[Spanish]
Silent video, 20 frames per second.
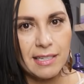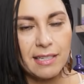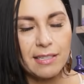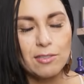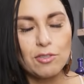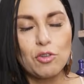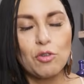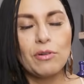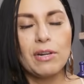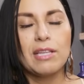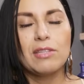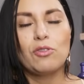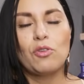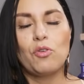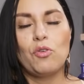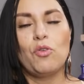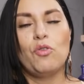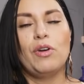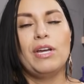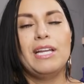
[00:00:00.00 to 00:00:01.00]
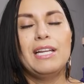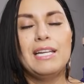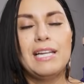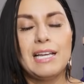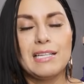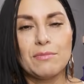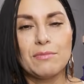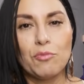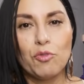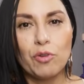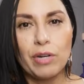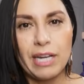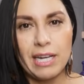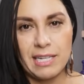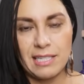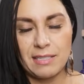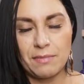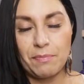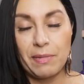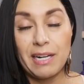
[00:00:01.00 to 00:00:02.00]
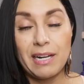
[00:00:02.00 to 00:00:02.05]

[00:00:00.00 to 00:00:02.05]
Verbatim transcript: sobre todo en las mujeres,